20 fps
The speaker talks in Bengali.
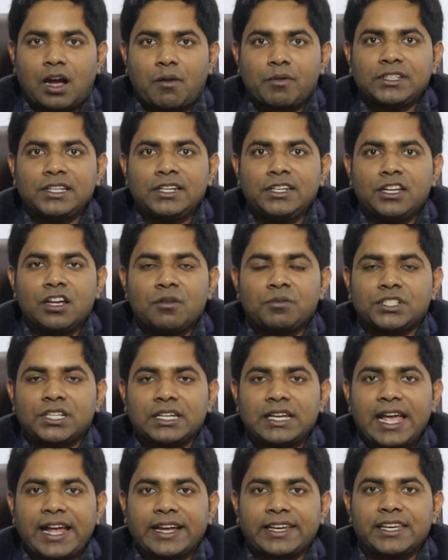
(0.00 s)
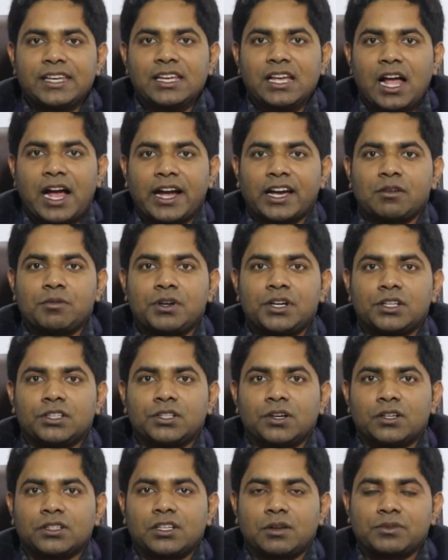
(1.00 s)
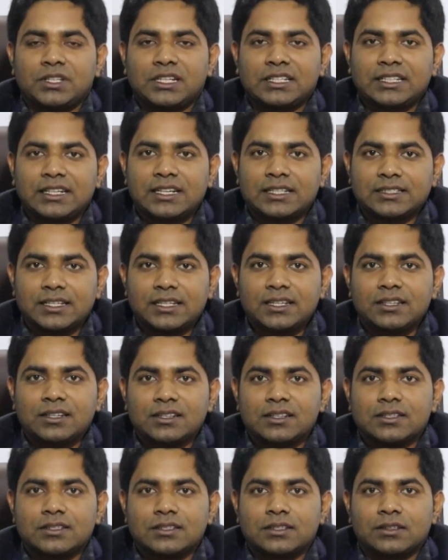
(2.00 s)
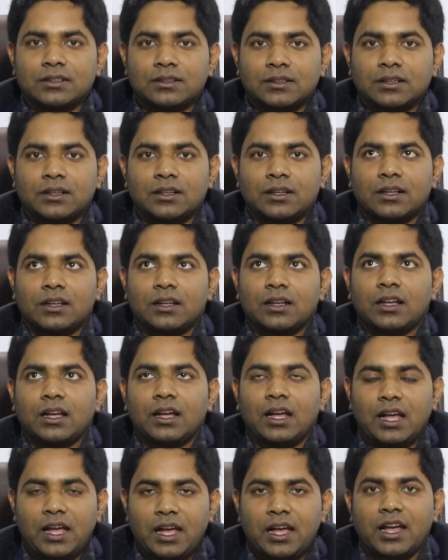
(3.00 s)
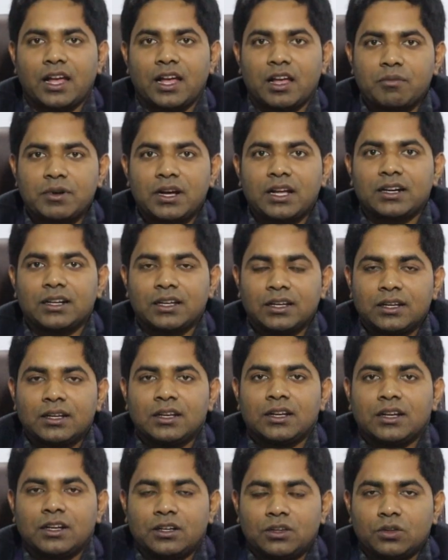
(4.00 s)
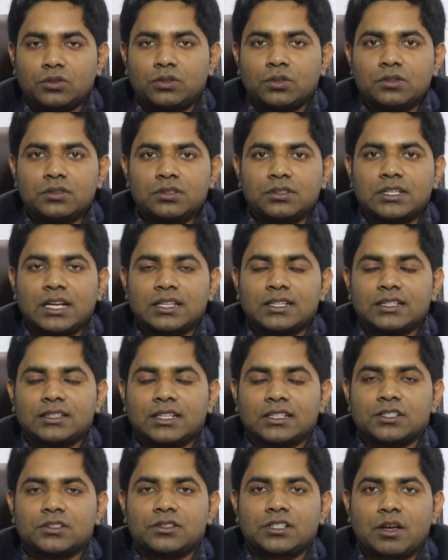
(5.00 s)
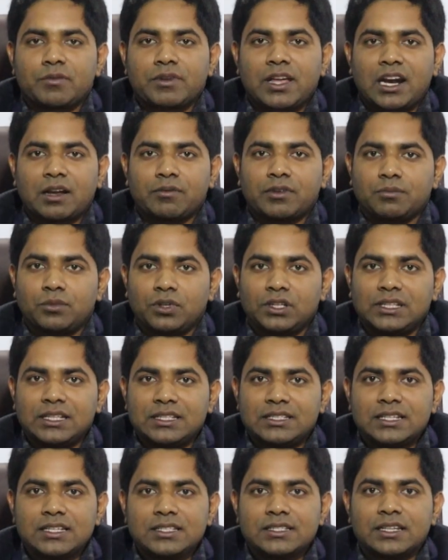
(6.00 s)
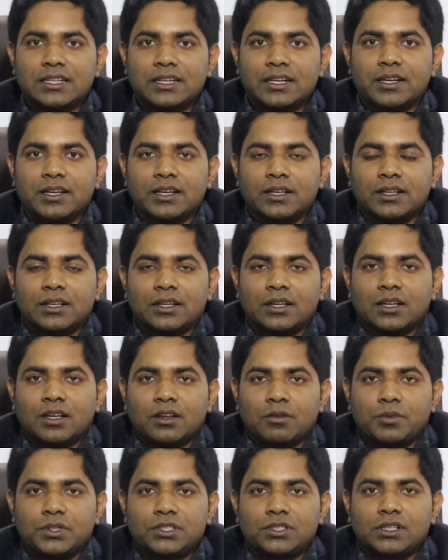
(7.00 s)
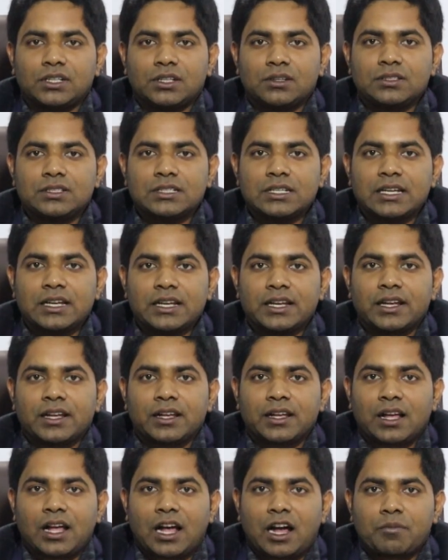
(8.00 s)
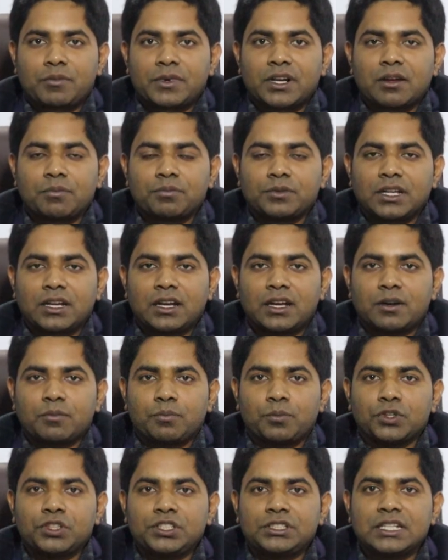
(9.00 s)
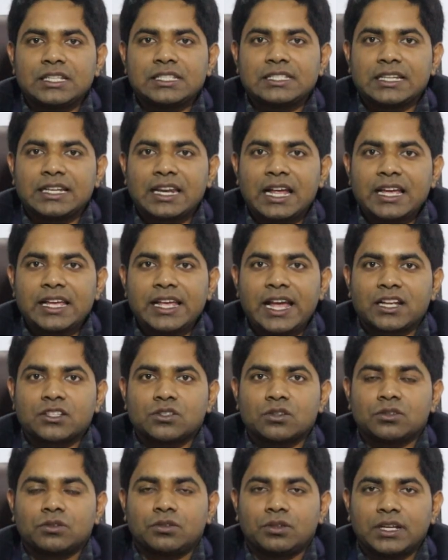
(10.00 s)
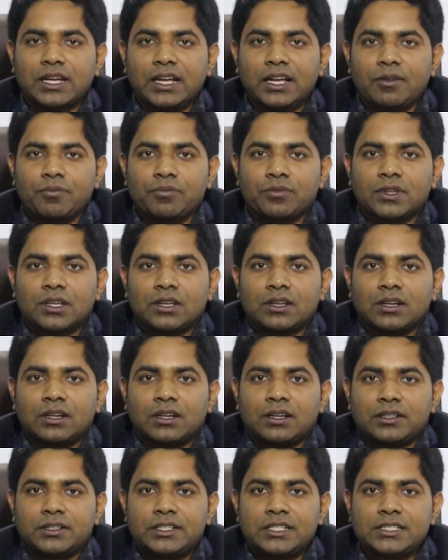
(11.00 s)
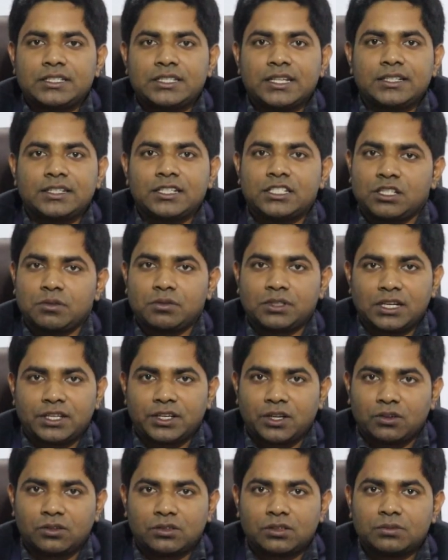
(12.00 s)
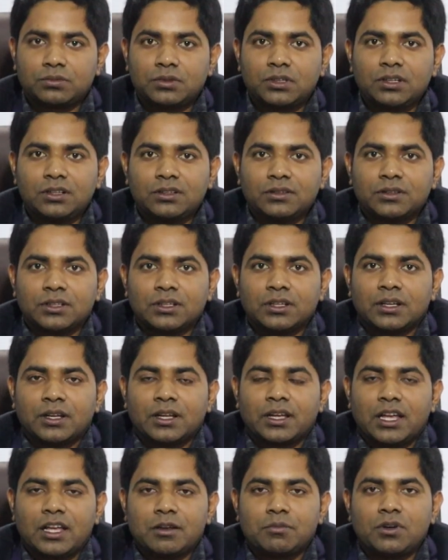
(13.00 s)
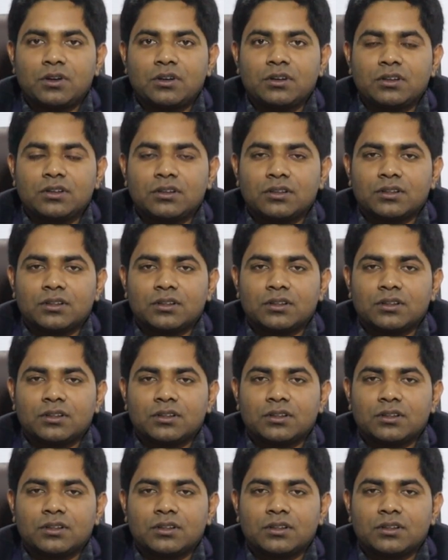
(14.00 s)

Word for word: আমাদের নিয়ম সেই একই আগের ভিডিওতে হয়তো আপনারা দেখেছেন নতুন যারা আছে তাদের হ্যাঁ এবার নতুন যাদের তাদের জন্য আমি আরেকবার বলে দিচ্ছি যে বিষয়টা হচ্ছে আমরা আপনার প্রতিটা জেলায় একজন করে ডিস্ট্রিক্ট ডিস্ট্রিবিউটার নিয়োগ করব এবং